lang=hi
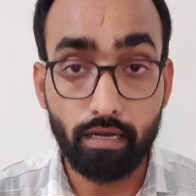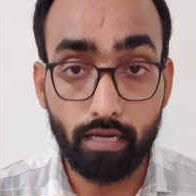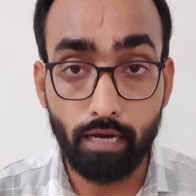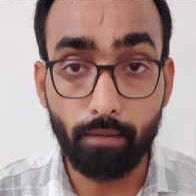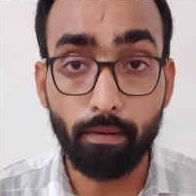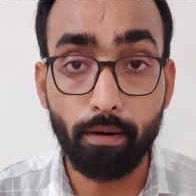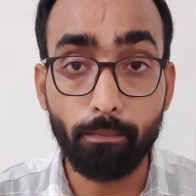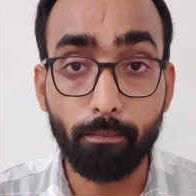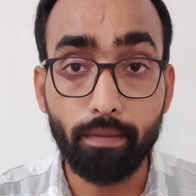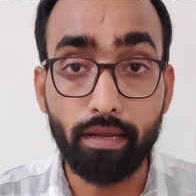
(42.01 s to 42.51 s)

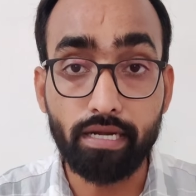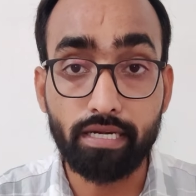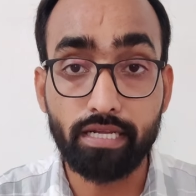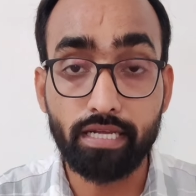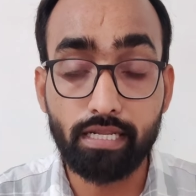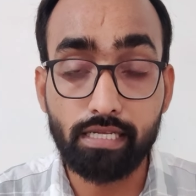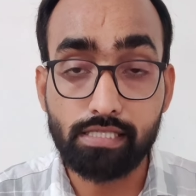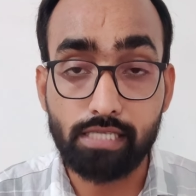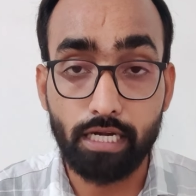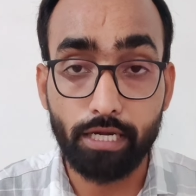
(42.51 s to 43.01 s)
कब हमें
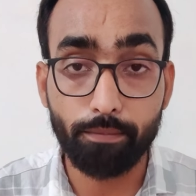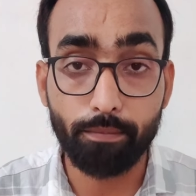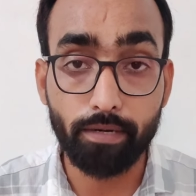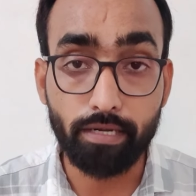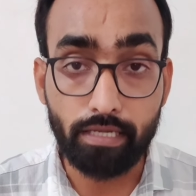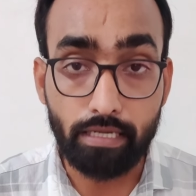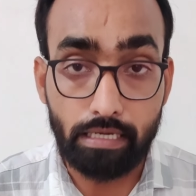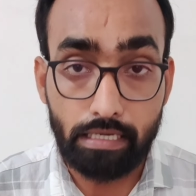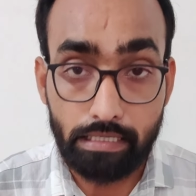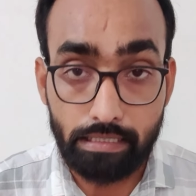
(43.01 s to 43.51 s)
डिग्री
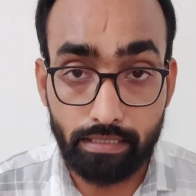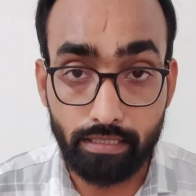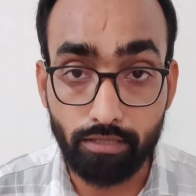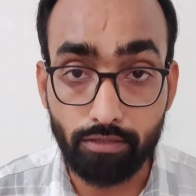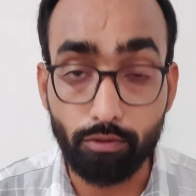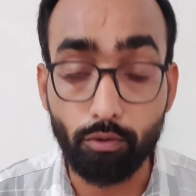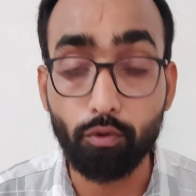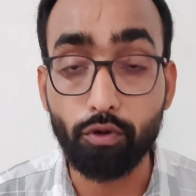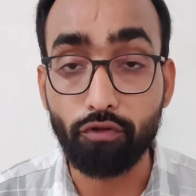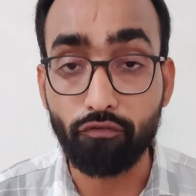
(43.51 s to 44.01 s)
सर्टिफिकेट के लिए
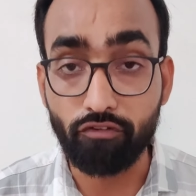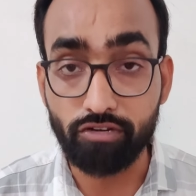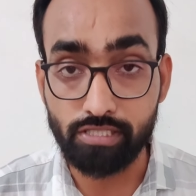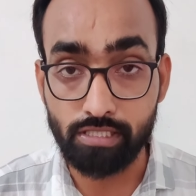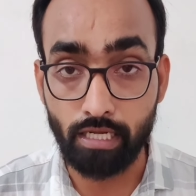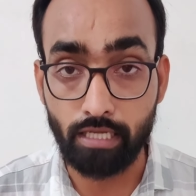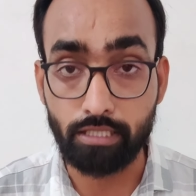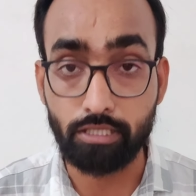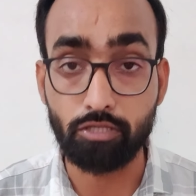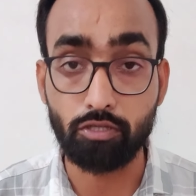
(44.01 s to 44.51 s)

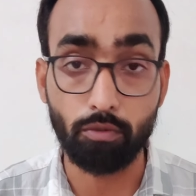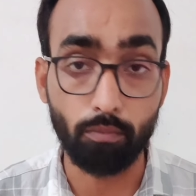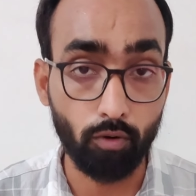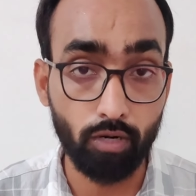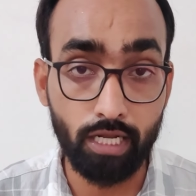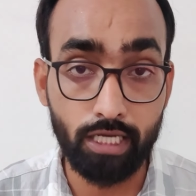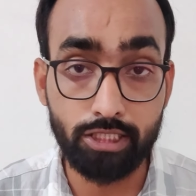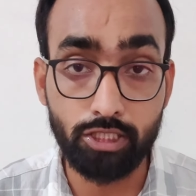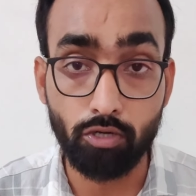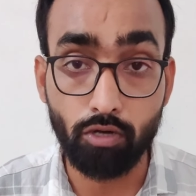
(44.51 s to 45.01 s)
नोटिफिकेशन आती है तो
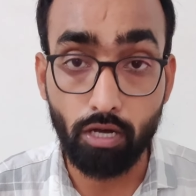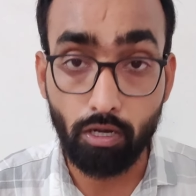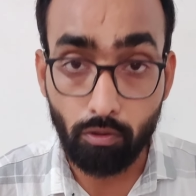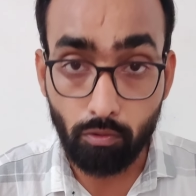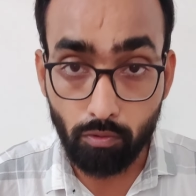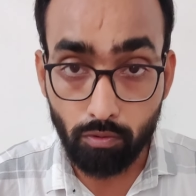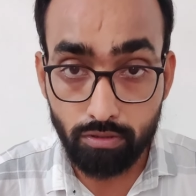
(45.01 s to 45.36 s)
बोलना चाहूँगा